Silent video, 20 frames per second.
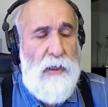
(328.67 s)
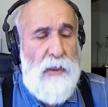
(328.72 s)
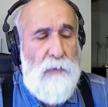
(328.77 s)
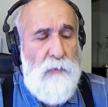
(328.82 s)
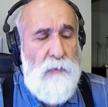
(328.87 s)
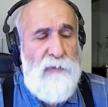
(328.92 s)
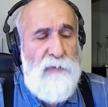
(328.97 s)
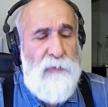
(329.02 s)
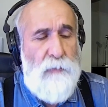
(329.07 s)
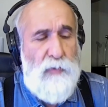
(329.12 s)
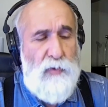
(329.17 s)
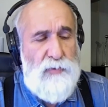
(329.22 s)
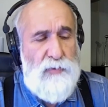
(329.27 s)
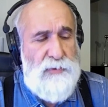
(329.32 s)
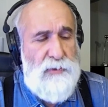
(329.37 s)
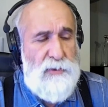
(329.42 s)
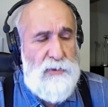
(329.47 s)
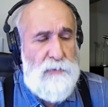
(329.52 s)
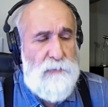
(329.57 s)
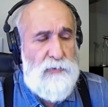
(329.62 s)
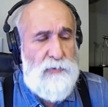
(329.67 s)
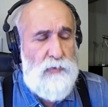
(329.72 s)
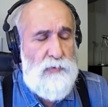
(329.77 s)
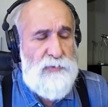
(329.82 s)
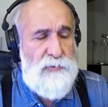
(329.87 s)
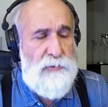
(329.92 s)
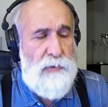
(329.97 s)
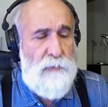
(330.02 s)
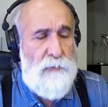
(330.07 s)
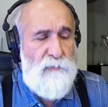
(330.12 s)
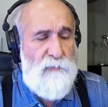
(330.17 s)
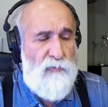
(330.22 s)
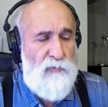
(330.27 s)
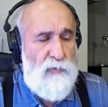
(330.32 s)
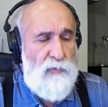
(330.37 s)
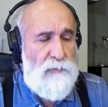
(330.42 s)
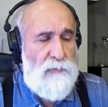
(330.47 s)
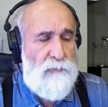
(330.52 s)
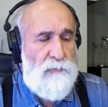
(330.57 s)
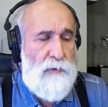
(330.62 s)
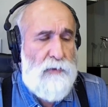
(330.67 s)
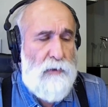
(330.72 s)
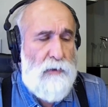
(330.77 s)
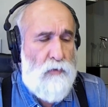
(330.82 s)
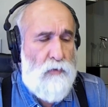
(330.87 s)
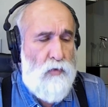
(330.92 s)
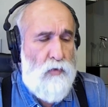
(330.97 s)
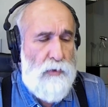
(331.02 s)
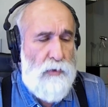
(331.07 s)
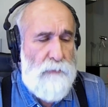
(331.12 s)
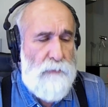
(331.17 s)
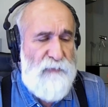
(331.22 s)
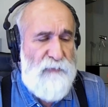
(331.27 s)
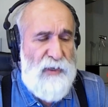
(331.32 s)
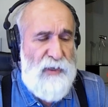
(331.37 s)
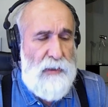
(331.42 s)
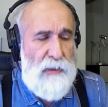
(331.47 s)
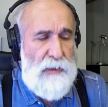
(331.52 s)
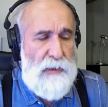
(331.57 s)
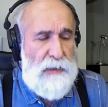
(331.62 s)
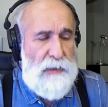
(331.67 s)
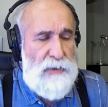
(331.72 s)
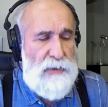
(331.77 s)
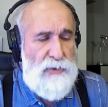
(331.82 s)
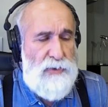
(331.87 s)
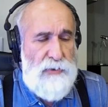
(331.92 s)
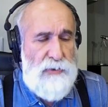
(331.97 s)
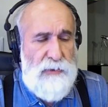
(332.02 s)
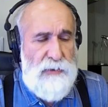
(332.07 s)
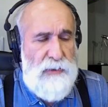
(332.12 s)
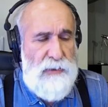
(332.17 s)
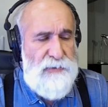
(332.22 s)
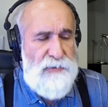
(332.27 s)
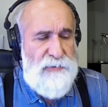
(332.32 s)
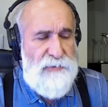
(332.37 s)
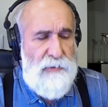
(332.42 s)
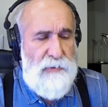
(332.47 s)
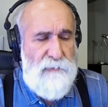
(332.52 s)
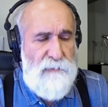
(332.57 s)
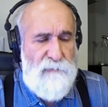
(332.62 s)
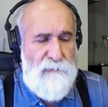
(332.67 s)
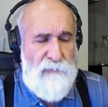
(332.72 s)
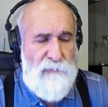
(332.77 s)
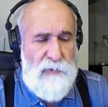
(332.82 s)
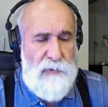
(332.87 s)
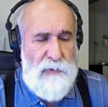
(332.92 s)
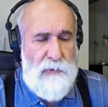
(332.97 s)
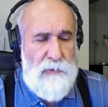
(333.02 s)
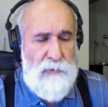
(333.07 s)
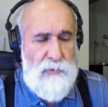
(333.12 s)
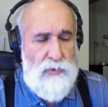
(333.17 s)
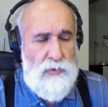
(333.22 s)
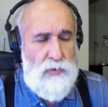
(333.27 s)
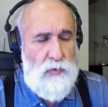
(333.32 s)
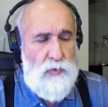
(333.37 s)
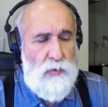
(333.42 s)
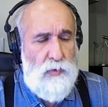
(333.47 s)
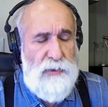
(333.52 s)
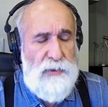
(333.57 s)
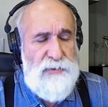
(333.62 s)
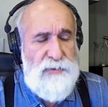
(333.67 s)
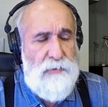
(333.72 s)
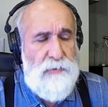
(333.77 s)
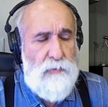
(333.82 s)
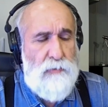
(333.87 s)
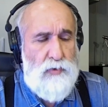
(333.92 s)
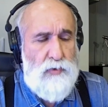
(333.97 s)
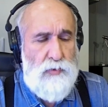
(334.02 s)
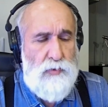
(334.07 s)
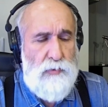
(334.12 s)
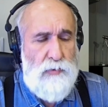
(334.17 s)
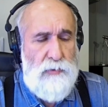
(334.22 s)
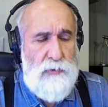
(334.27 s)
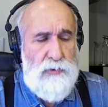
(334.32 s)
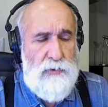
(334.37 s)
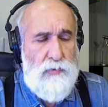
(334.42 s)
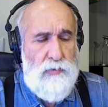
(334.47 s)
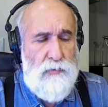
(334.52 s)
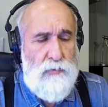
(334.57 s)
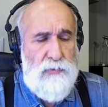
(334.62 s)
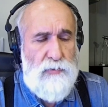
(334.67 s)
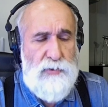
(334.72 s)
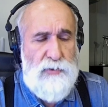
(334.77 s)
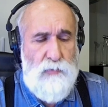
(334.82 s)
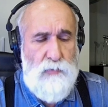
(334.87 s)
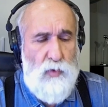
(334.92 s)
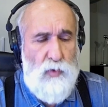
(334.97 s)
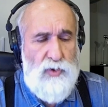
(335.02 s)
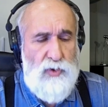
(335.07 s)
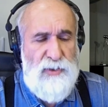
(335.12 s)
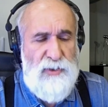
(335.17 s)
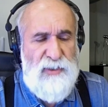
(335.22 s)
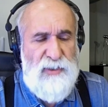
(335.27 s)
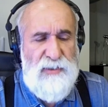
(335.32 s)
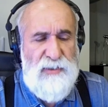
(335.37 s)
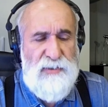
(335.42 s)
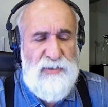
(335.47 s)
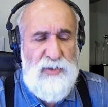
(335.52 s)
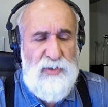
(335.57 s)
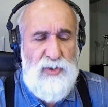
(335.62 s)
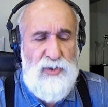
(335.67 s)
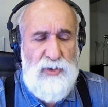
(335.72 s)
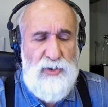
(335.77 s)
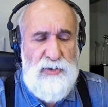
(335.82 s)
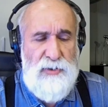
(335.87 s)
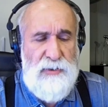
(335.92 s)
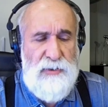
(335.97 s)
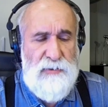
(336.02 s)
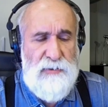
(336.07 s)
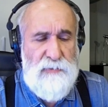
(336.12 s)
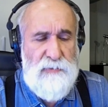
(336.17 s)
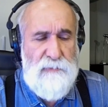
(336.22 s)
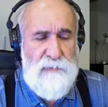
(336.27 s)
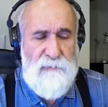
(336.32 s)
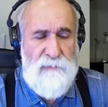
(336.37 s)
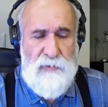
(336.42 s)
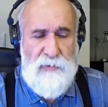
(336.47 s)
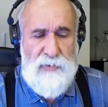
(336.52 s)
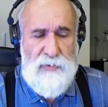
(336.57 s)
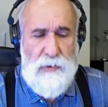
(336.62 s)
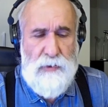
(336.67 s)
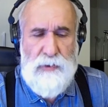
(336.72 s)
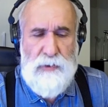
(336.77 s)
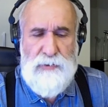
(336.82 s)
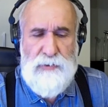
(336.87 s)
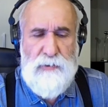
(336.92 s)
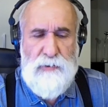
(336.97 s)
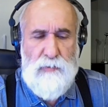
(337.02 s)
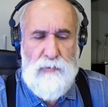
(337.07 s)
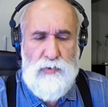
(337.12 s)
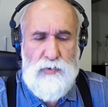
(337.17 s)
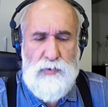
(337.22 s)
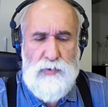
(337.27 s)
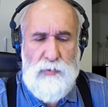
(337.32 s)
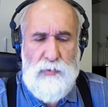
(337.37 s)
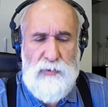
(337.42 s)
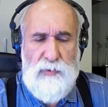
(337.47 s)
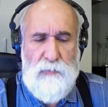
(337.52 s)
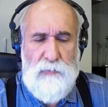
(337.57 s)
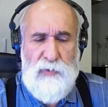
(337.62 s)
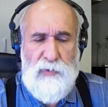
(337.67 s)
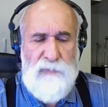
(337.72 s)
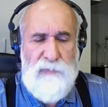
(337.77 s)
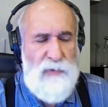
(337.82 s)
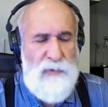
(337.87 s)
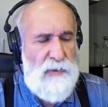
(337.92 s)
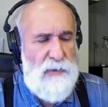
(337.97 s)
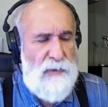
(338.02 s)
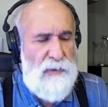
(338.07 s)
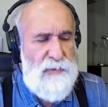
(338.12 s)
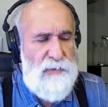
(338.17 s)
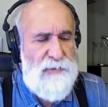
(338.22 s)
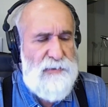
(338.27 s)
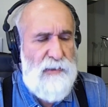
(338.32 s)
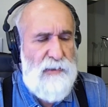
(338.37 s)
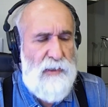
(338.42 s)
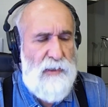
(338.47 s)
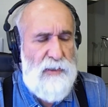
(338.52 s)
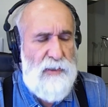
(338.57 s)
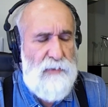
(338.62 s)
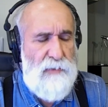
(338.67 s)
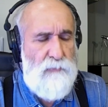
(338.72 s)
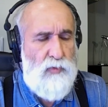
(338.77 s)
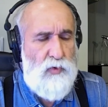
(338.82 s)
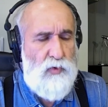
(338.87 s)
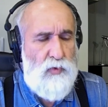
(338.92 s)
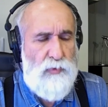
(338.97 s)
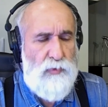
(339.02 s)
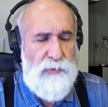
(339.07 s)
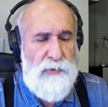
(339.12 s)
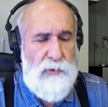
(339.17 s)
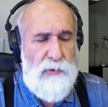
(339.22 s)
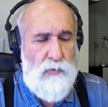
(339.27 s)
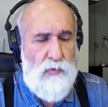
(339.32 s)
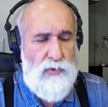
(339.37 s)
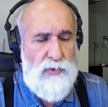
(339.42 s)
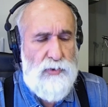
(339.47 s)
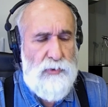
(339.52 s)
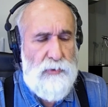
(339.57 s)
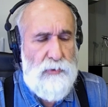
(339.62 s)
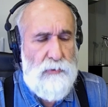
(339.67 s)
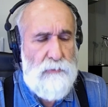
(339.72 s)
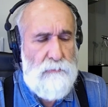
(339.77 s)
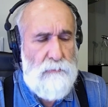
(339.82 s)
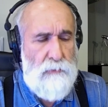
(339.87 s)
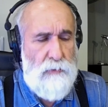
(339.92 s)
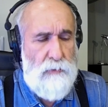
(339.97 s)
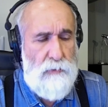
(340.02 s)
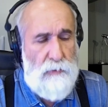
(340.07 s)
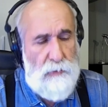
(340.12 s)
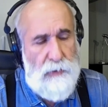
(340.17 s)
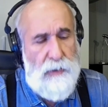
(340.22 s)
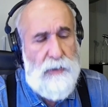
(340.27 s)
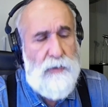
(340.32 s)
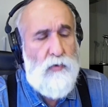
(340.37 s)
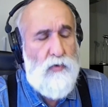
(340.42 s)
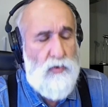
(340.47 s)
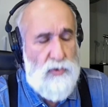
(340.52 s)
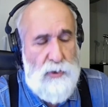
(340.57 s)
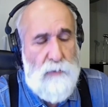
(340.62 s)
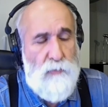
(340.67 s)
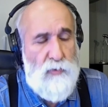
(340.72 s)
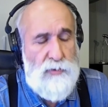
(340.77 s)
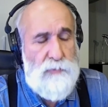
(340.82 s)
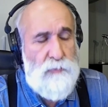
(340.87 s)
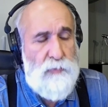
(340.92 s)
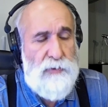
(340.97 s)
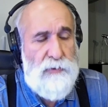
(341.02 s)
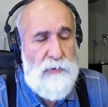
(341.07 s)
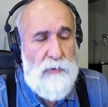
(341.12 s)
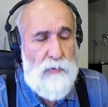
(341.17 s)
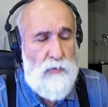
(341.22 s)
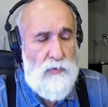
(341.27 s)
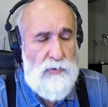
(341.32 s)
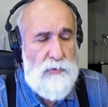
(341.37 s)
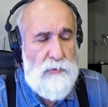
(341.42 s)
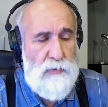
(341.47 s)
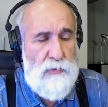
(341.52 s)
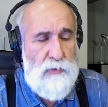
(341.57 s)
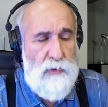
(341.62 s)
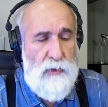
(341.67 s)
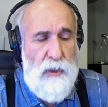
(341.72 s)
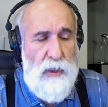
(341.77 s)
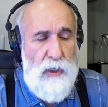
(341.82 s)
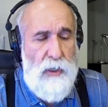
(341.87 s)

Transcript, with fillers: И мой вопрос нашим слушателям вот какой. Считаете ли вы, что Конституционный суд сможет защитить ваши конституционные права, если они будут нарушены? или они уже, может быть, нарушены.